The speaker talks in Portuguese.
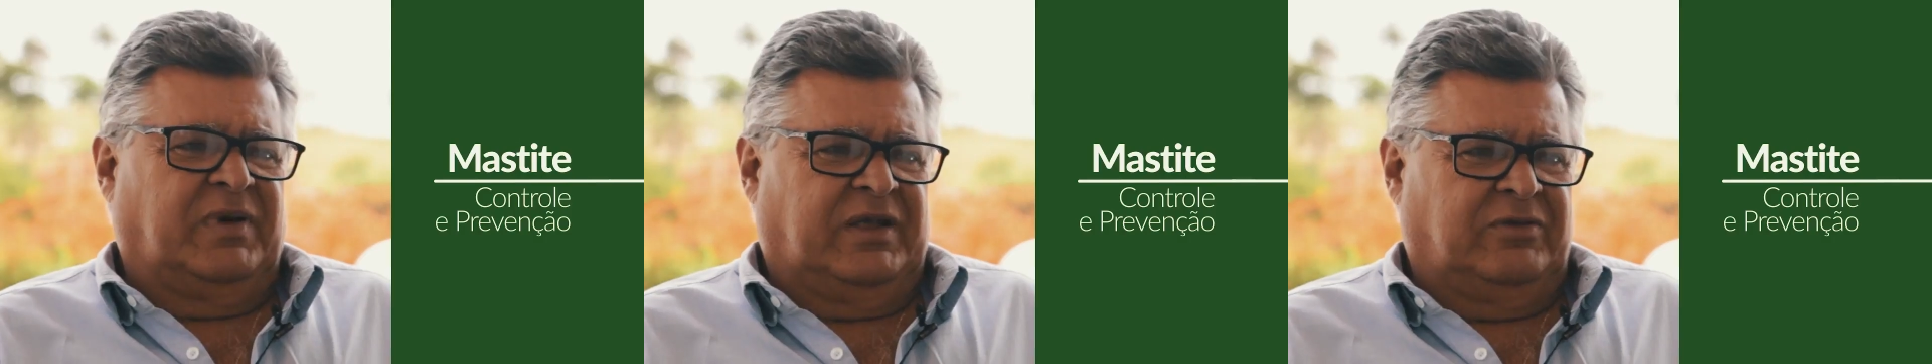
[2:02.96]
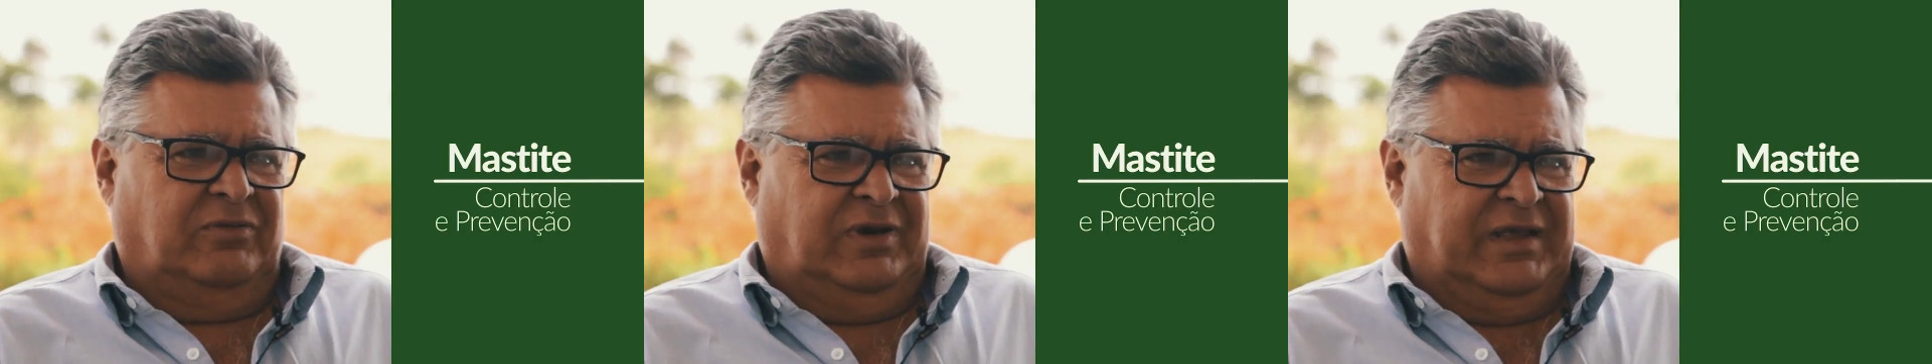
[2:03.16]

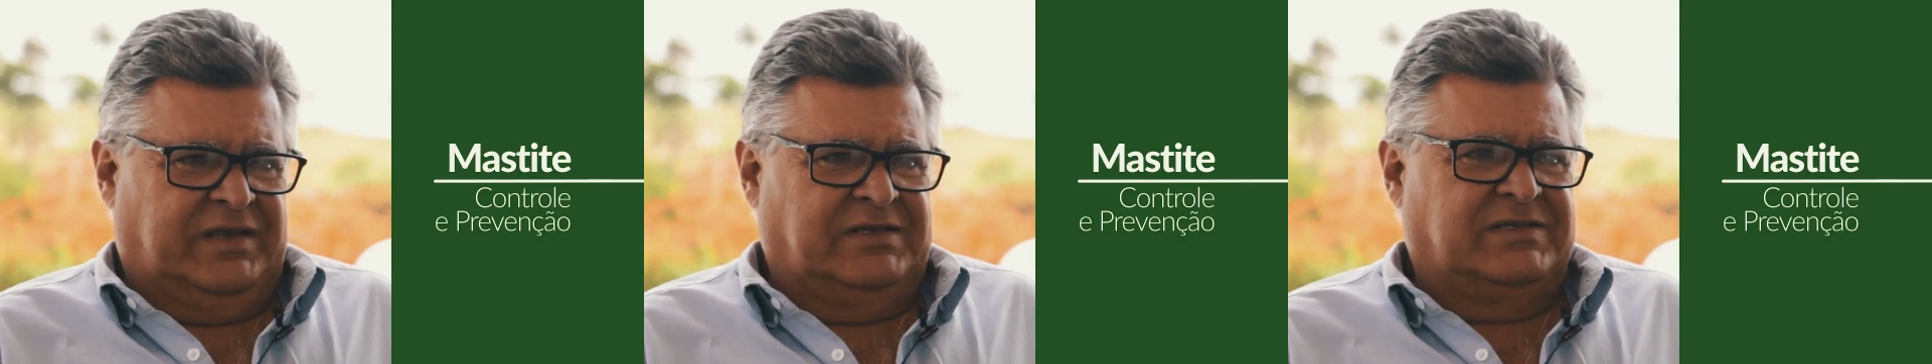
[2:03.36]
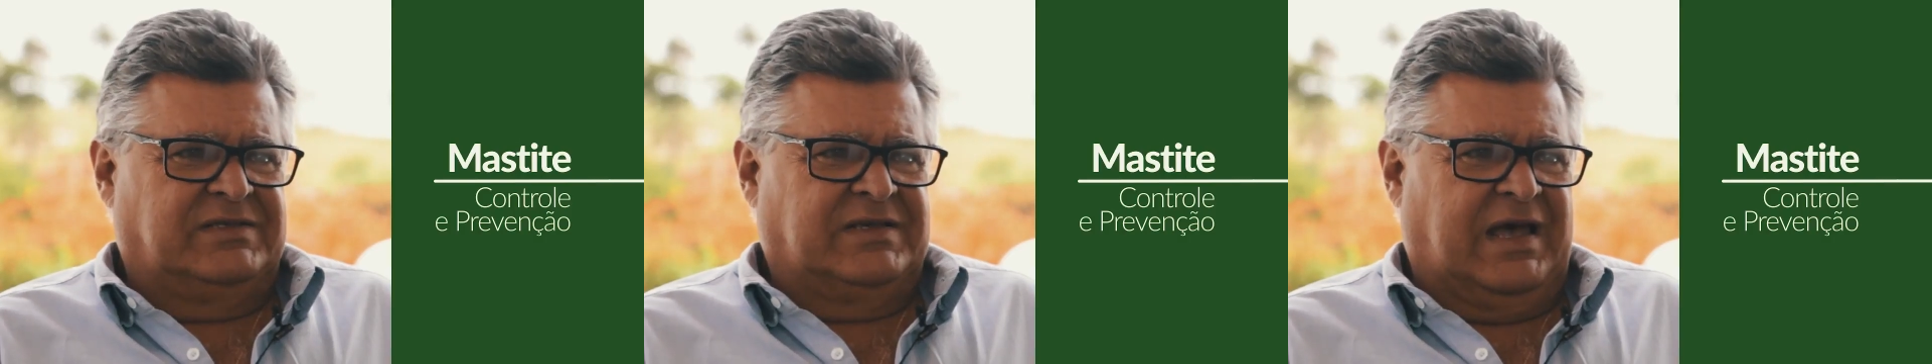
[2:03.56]
para que o
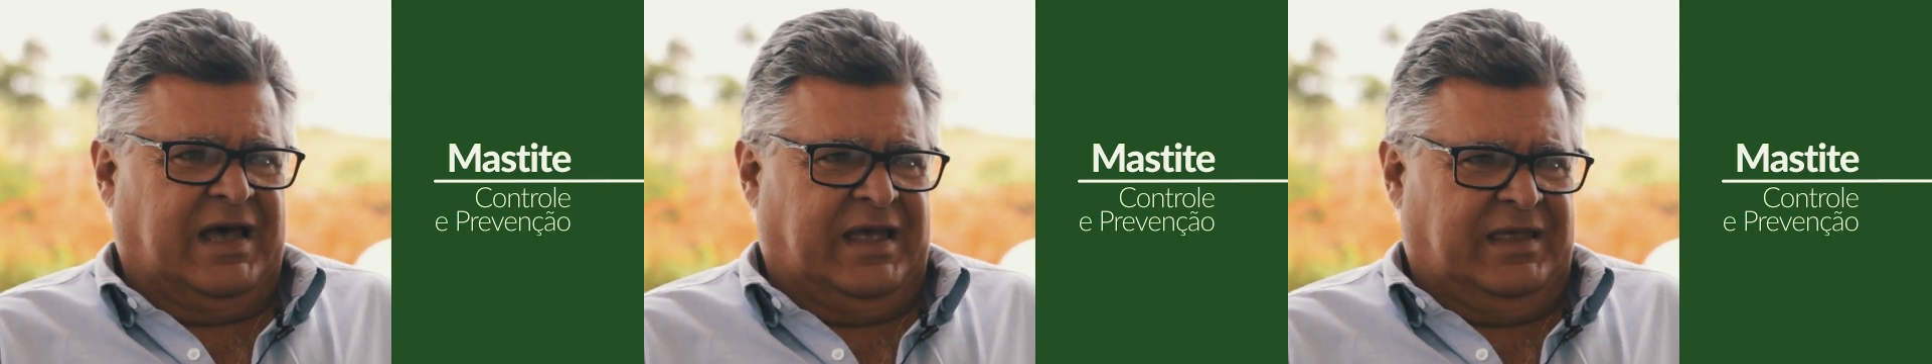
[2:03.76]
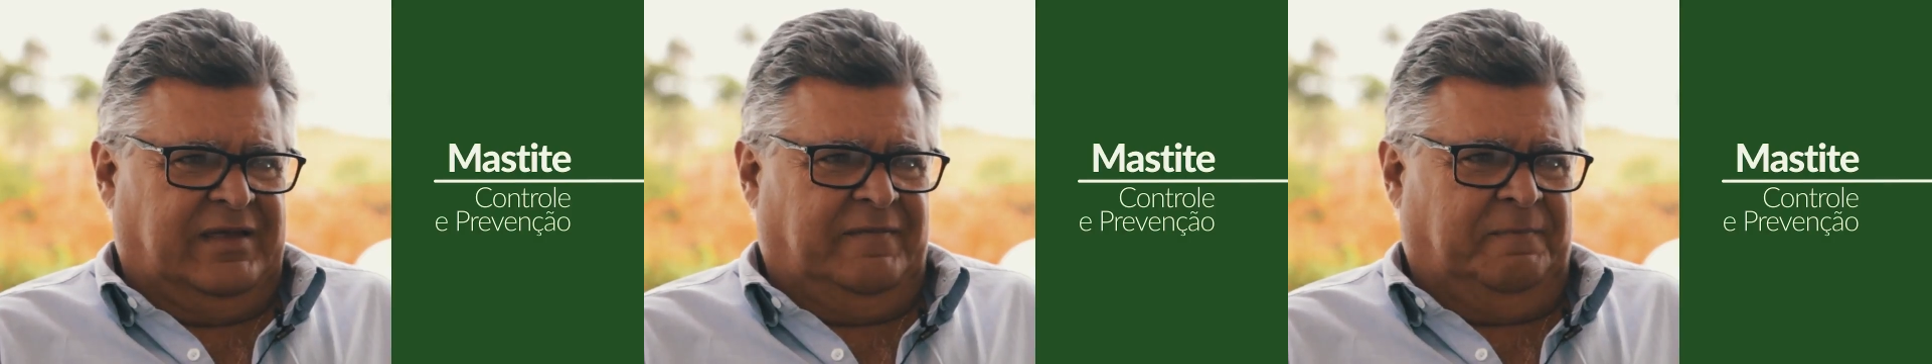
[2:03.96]
leite
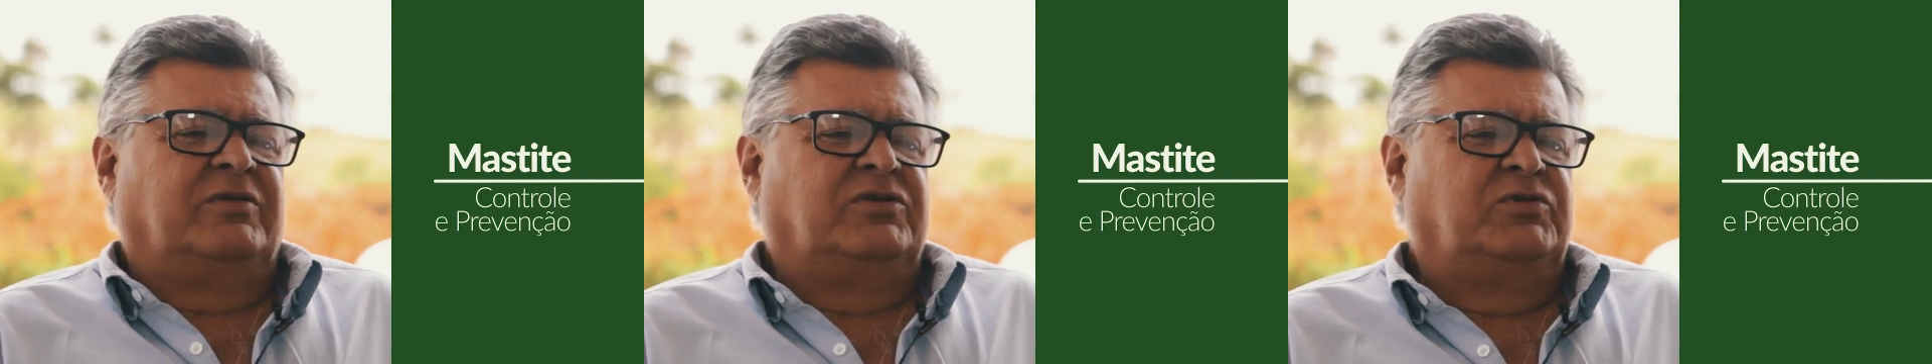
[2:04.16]
saia.